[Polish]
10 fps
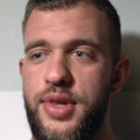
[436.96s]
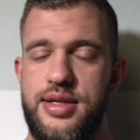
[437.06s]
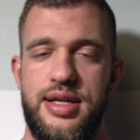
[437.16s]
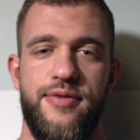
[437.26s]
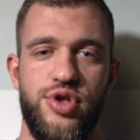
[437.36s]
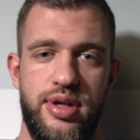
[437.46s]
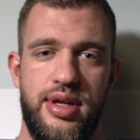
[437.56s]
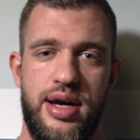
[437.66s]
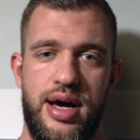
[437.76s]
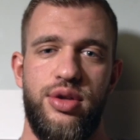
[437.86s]
Zawsze
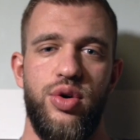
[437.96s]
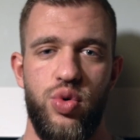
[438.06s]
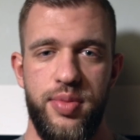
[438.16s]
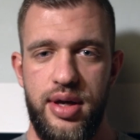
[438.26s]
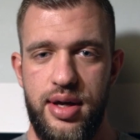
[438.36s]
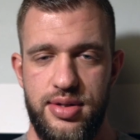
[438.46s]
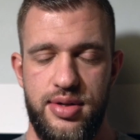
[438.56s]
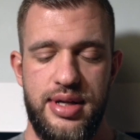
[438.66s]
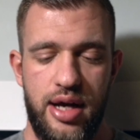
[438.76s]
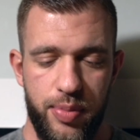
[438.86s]
te kardio u mnie jest. To
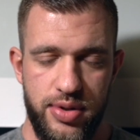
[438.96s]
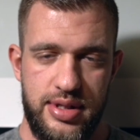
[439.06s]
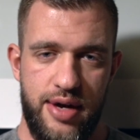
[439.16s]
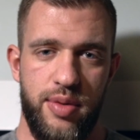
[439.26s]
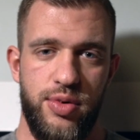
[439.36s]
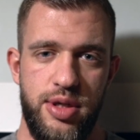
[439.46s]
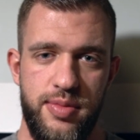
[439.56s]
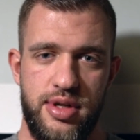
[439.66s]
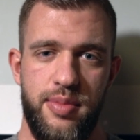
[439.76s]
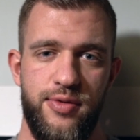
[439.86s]
jest taka podstawa. Musimy
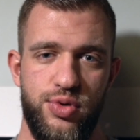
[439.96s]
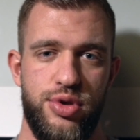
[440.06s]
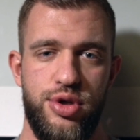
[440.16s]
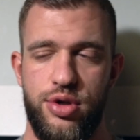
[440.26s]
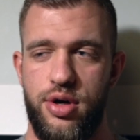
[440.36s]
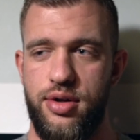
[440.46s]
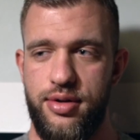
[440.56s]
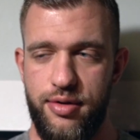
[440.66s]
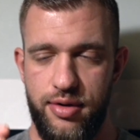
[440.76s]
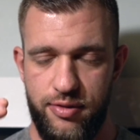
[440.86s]
sobie wrzucić to,
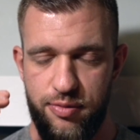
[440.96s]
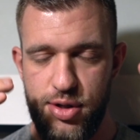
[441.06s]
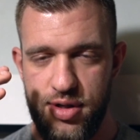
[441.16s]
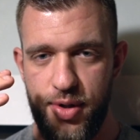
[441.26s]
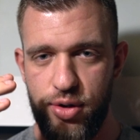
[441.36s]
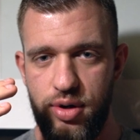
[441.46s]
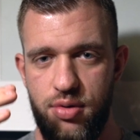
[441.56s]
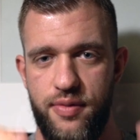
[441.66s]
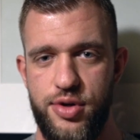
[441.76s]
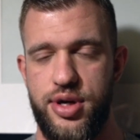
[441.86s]
e, wbić sobie to do
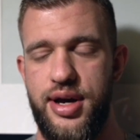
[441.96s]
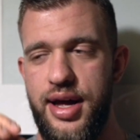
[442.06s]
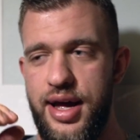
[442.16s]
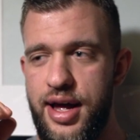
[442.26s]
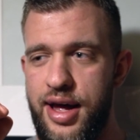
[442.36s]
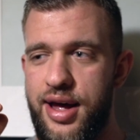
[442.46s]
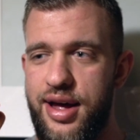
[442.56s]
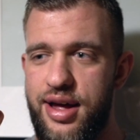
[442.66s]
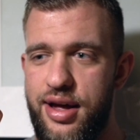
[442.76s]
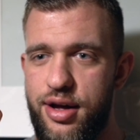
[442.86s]
głowy, że
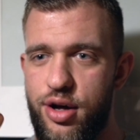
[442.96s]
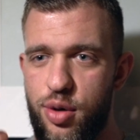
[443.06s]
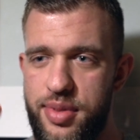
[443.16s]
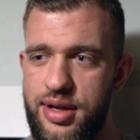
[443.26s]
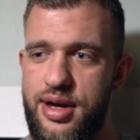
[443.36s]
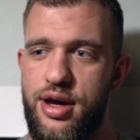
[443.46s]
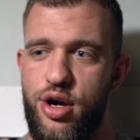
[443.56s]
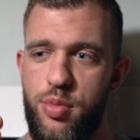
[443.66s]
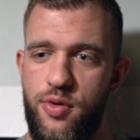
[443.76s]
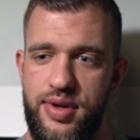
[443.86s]
e, robienie
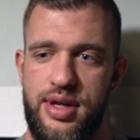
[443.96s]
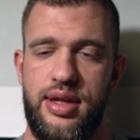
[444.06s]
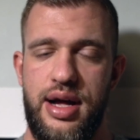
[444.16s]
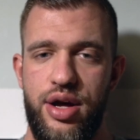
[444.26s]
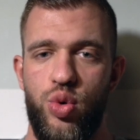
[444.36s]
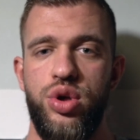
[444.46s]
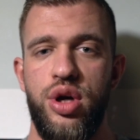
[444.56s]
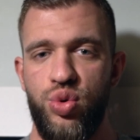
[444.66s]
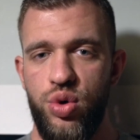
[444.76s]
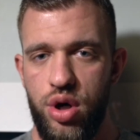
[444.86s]
aerobów i tak dalej u
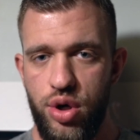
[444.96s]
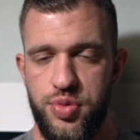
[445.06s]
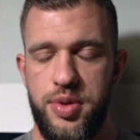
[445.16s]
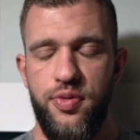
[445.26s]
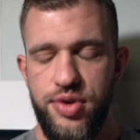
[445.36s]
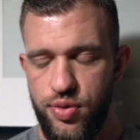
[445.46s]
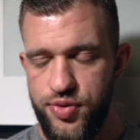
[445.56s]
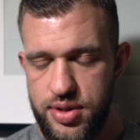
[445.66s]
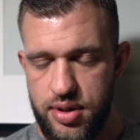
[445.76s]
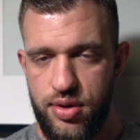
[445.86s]
niektórych osób, nie mówię, że u
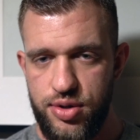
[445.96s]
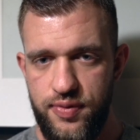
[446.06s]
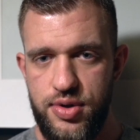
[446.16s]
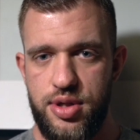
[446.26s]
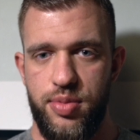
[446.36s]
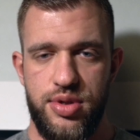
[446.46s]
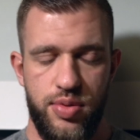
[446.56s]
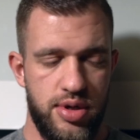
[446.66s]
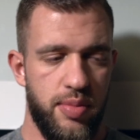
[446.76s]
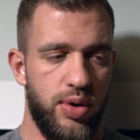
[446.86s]
wszystkich oczywiście, bo są
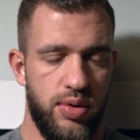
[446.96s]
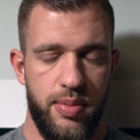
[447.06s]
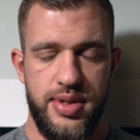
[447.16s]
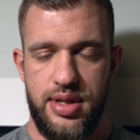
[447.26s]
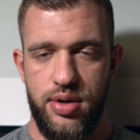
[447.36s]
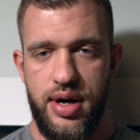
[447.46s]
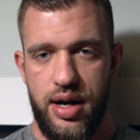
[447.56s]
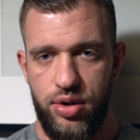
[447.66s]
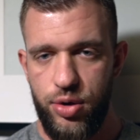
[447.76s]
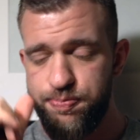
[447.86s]
osoby, które bez tego
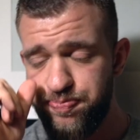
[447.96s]
kardio